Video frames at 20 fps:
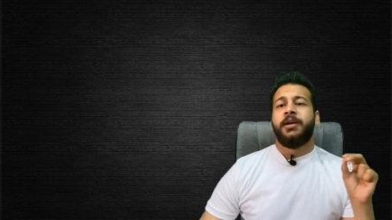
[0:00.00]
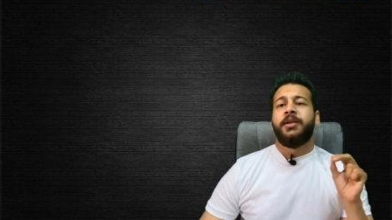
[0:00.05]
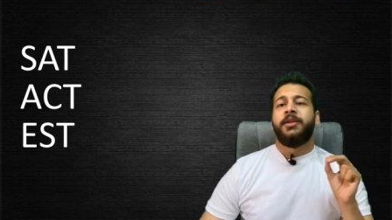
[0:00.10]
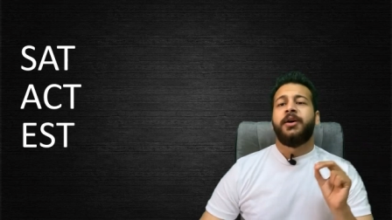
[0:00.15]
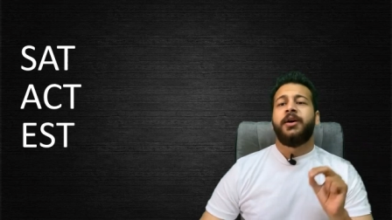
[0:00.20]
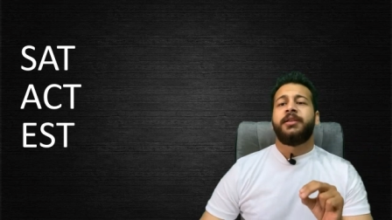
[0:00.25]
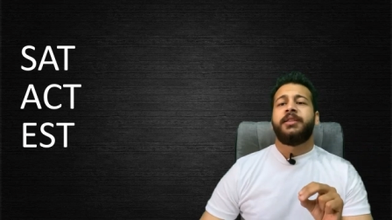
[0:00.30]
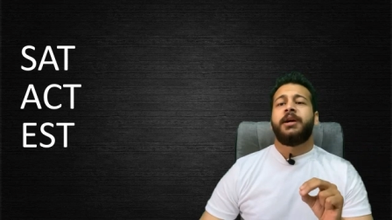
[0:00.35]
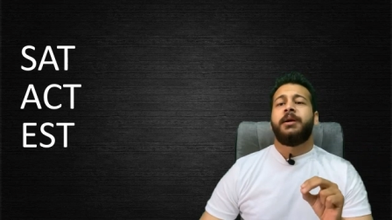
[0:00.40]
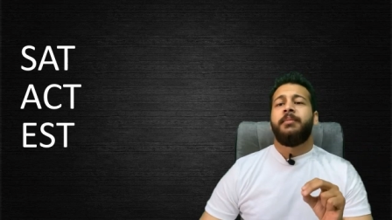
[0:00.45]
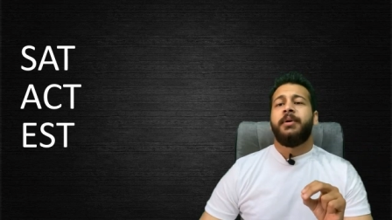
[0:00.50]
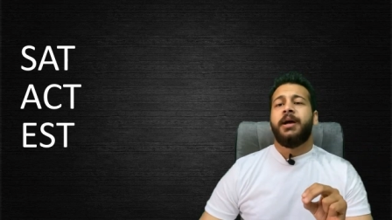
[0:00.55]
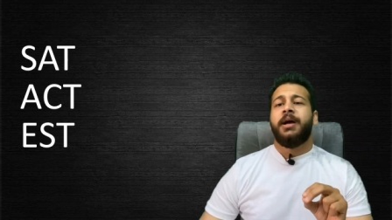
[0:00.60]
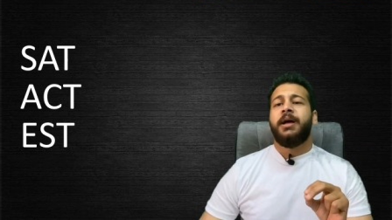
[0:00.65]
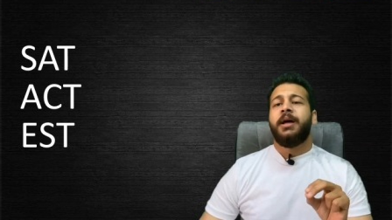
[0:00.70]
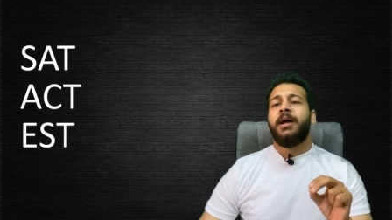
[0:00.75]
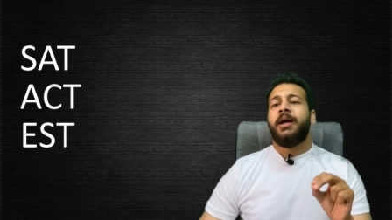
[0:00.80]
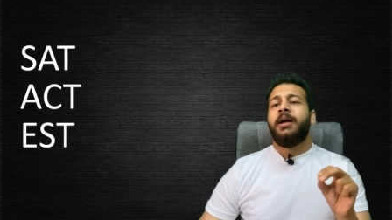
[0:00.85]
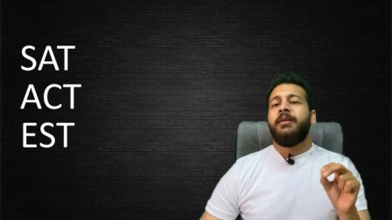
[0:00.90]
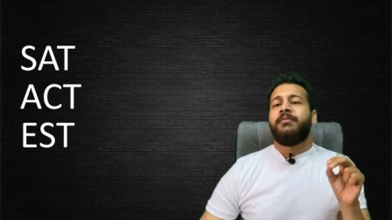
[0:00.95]
النهارده يا
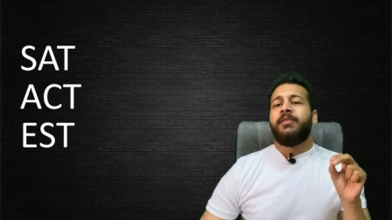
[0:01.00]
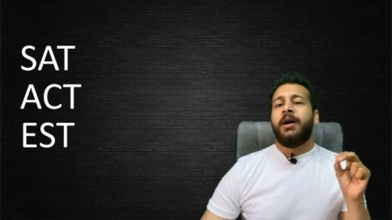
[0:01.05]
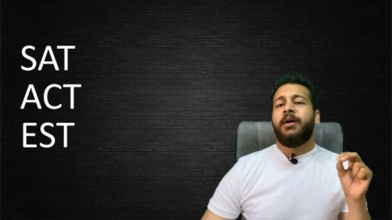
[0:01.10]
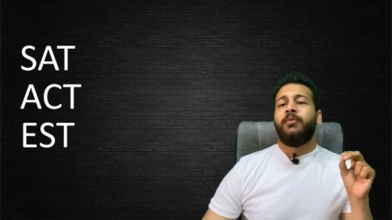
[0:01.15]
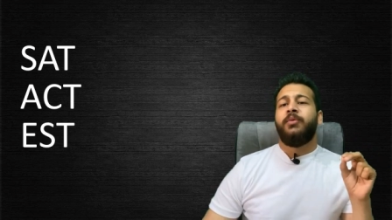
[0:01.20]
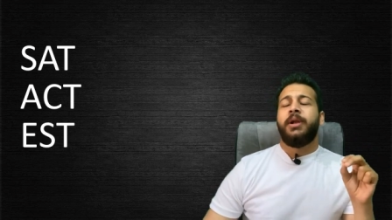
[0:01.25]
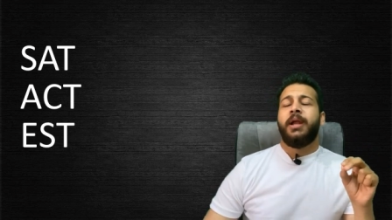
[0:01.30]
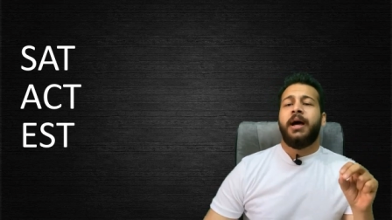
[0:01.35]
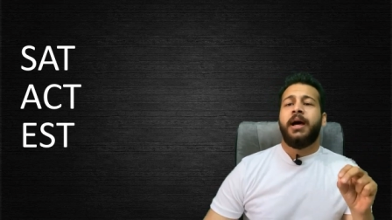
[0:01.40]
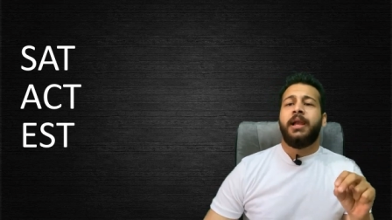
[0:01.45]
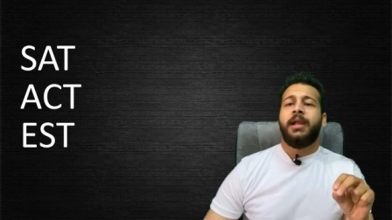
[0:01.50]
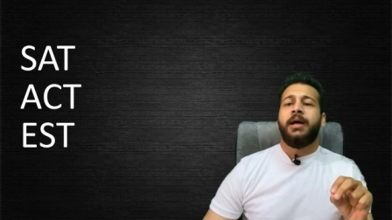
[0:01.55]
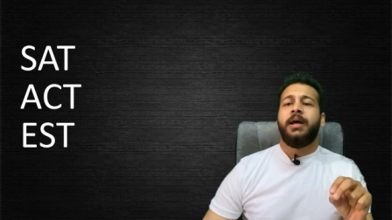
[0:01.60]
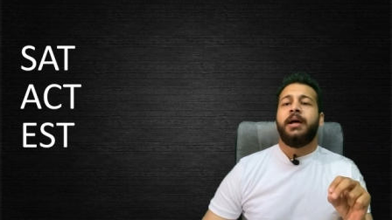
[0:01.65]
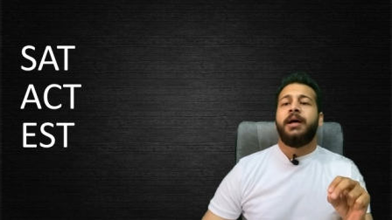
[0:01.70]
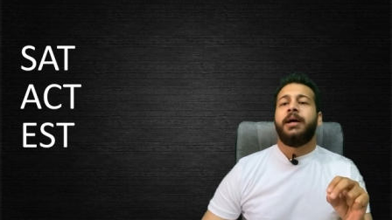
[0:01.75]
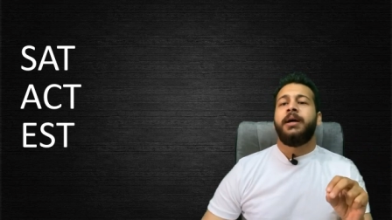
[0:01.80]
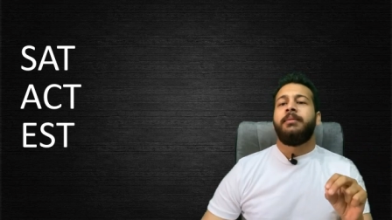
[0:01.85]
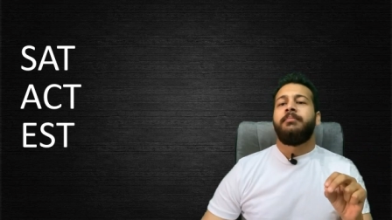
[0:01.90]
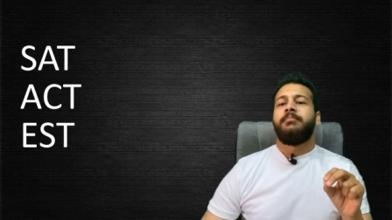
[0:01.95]
جماعه في اول
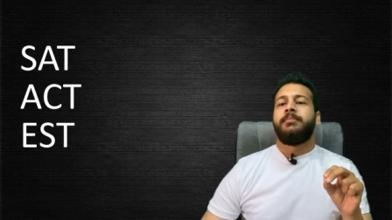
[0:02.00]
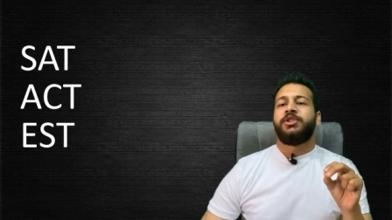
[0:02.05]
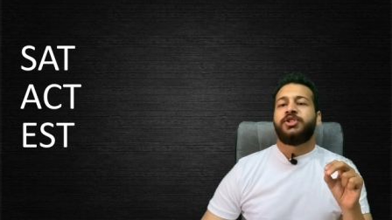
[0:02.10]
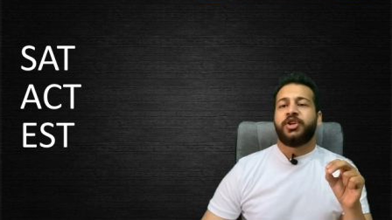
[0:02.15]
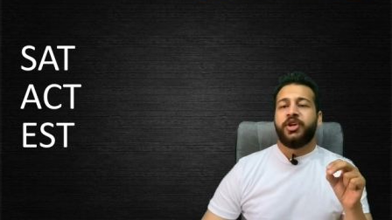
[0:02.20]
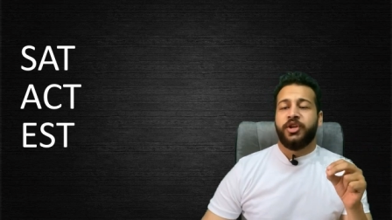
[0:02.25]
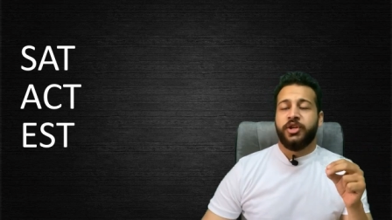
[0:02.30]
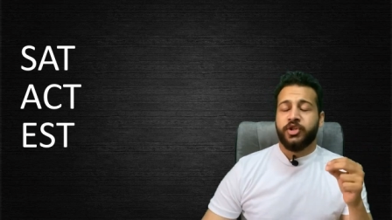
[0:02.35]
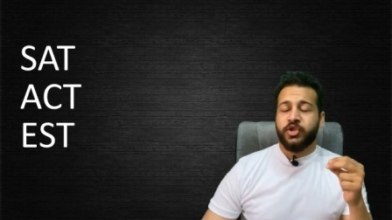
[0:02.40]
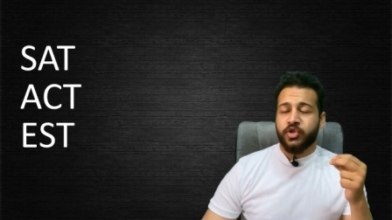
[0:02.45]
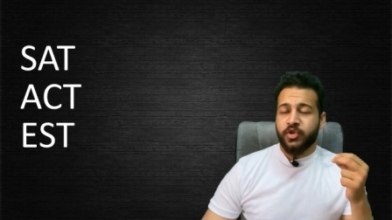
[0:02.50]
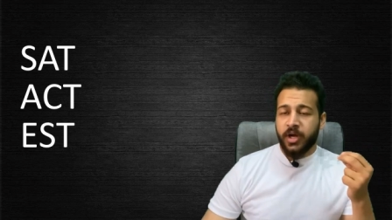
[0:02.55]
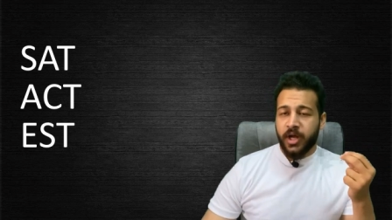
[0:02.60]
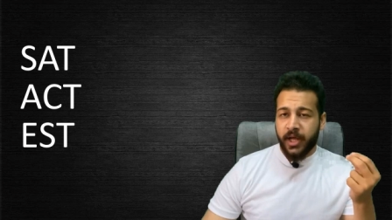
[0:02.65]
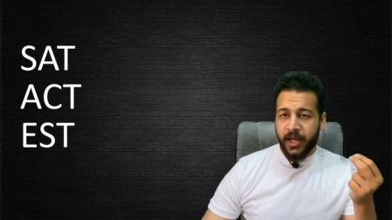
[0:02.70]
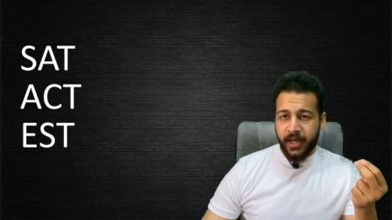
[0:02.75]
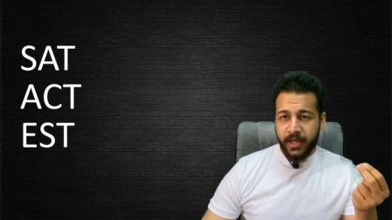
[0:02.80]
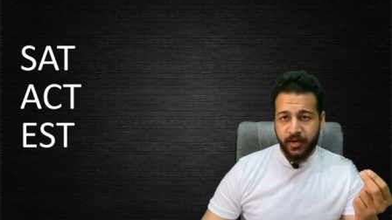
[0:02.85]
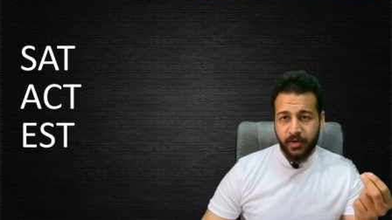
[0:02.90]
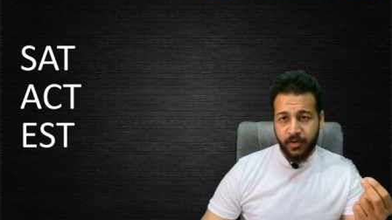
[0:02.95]
حلقه مش هنشرح
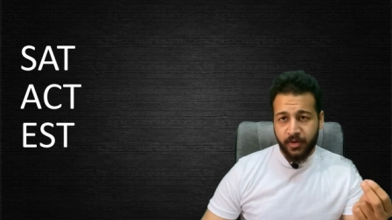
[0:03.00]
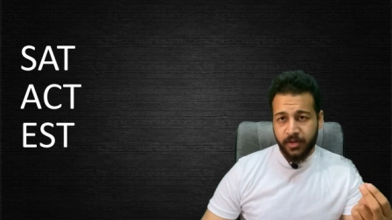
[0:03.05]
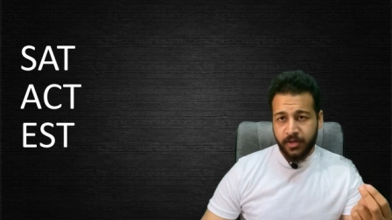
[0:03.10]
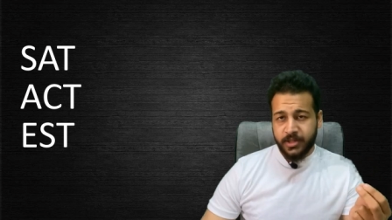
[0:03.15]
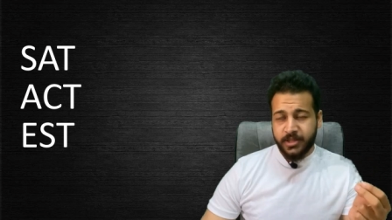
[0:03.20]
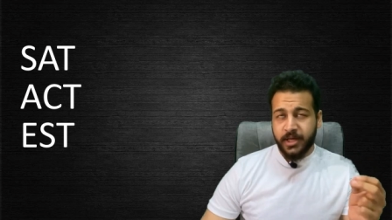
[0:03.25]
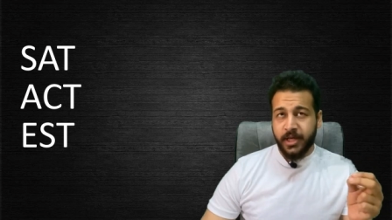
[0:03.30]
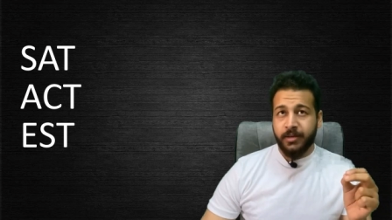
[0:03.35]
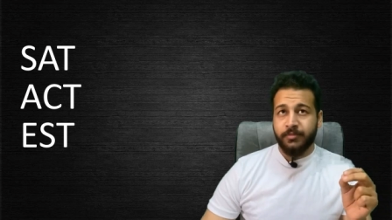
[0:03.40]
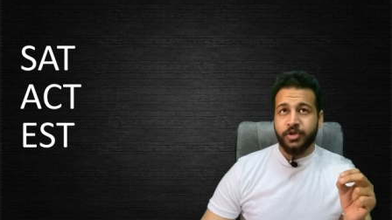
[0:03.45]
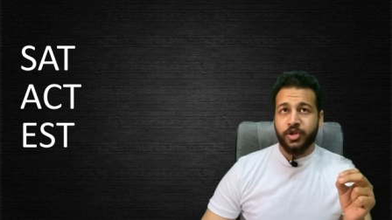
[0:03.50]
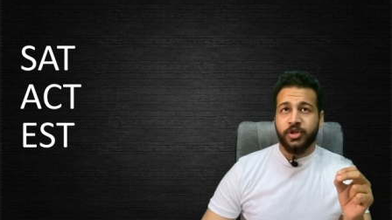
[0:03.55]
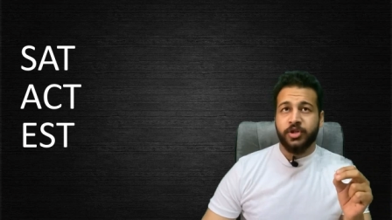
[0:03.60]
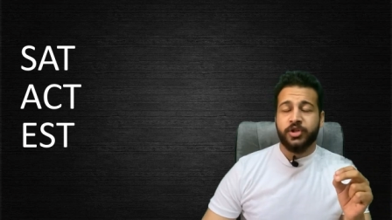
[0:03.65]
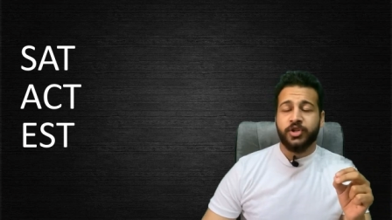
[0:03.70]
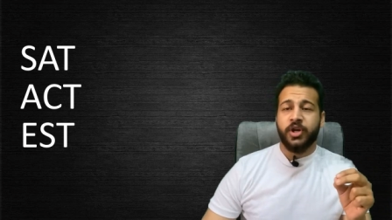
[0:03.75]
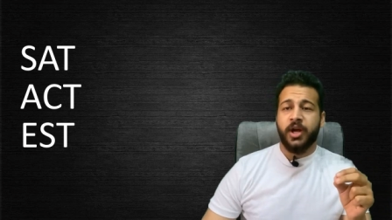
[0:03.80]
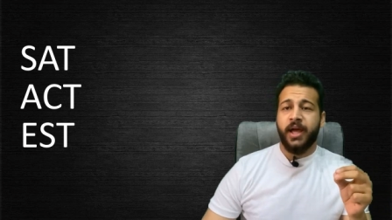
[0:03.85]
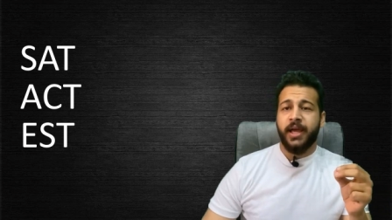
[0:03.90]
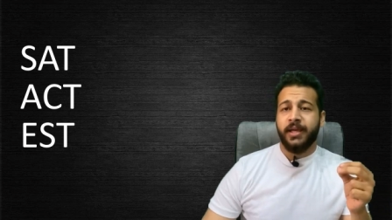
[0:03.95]
حاجه خالص يعني مش
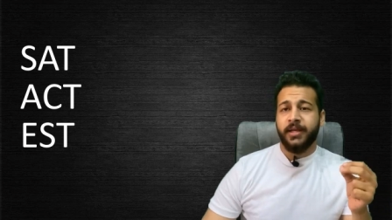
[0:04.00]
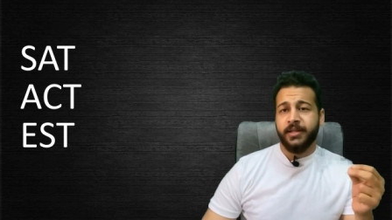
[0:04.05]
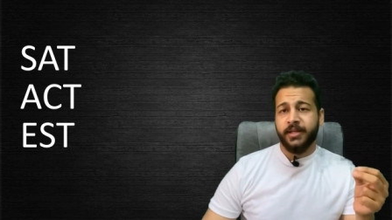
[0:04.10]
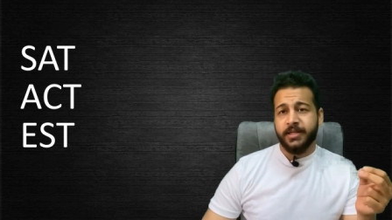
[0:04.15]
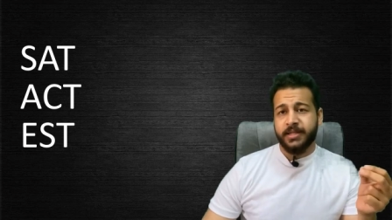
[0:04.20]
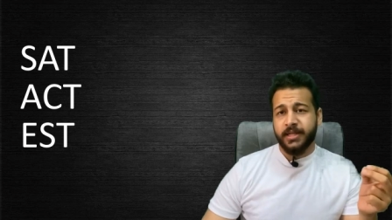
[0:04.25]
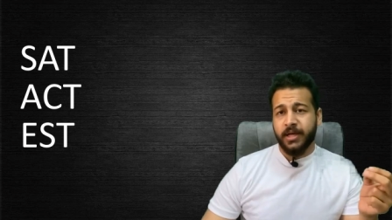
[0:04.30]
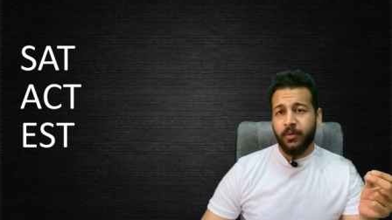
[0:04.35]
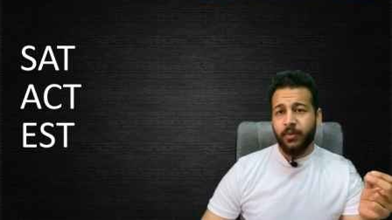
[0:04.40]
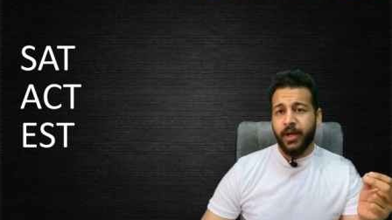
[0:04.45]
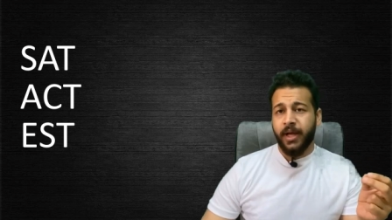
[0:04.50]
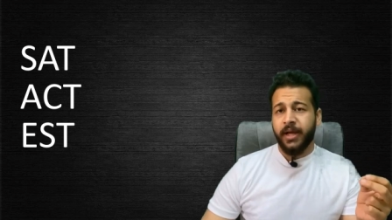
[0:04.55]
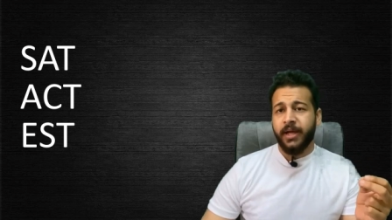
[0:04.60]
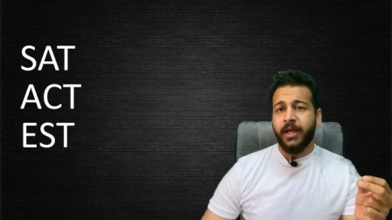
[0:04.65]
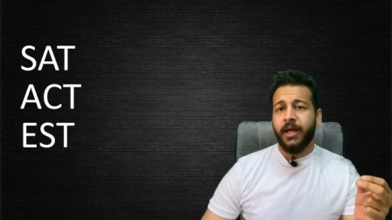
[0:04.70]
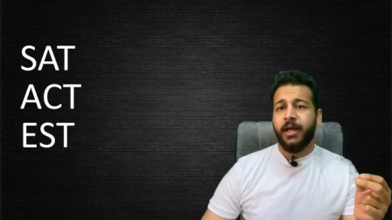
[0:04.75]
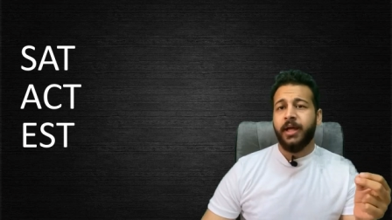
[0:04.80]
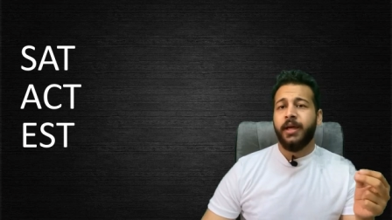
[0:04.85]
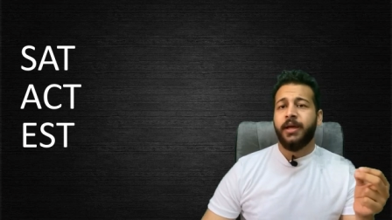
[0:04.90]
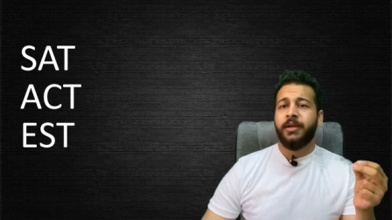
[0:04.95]
هنشرح اي درس او
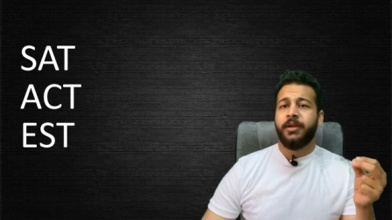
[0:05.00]
حاجه